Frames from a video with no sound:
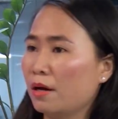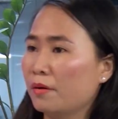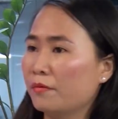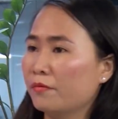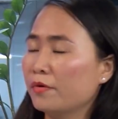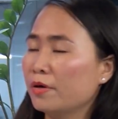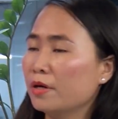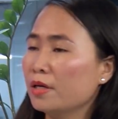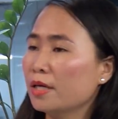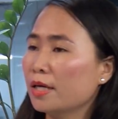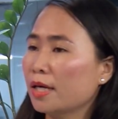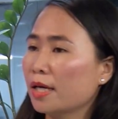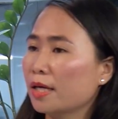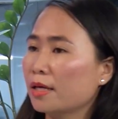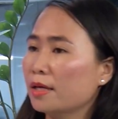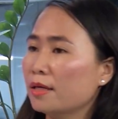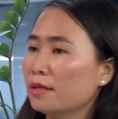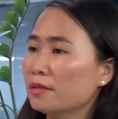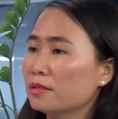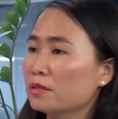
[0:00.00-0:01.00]
với
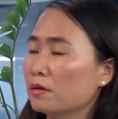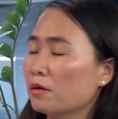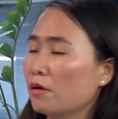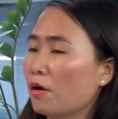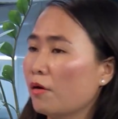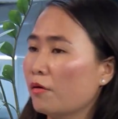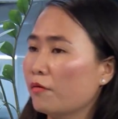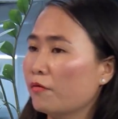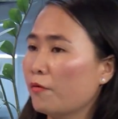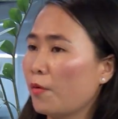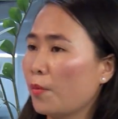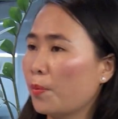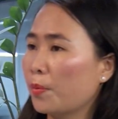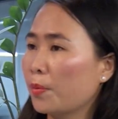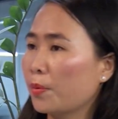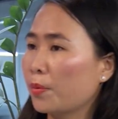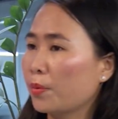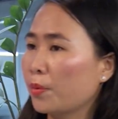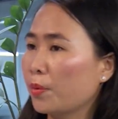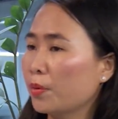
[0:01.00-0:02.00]
cái sự hồi phục
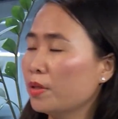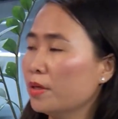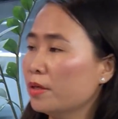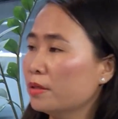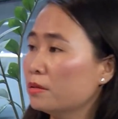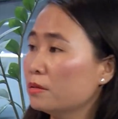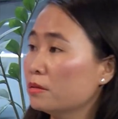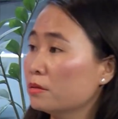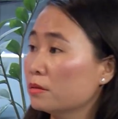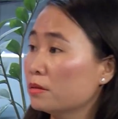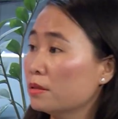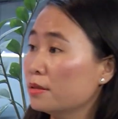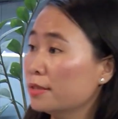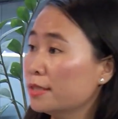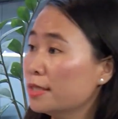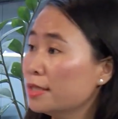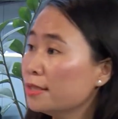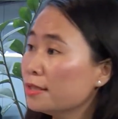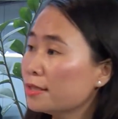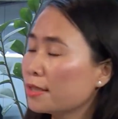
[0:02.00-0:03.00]
của thị trường từ
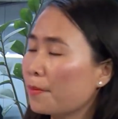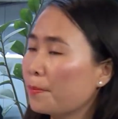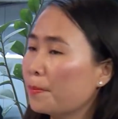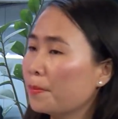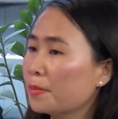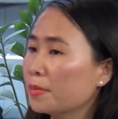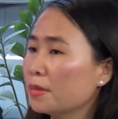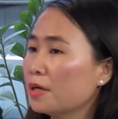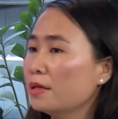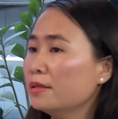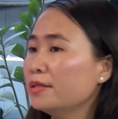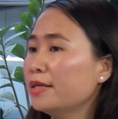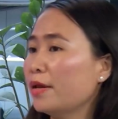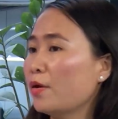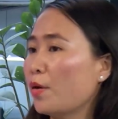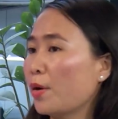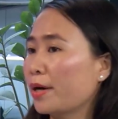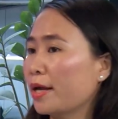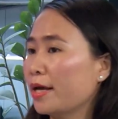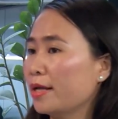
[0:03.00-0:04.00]
900 đến
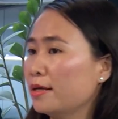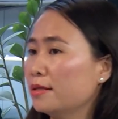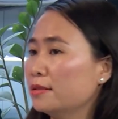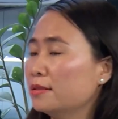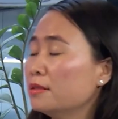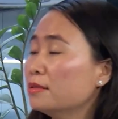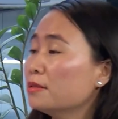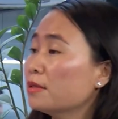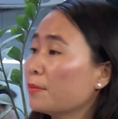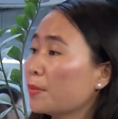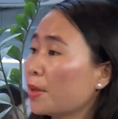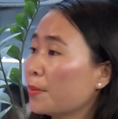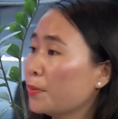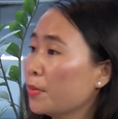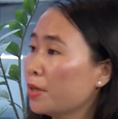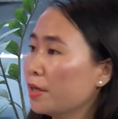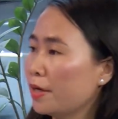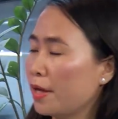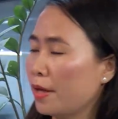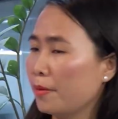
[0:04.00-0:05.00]
giai đoạn này thì
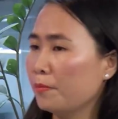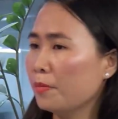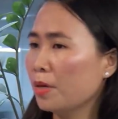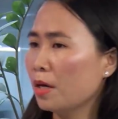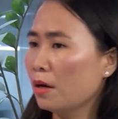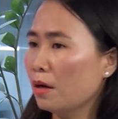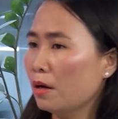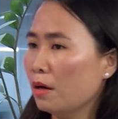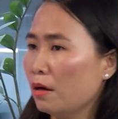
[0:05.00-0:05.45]
950 điểm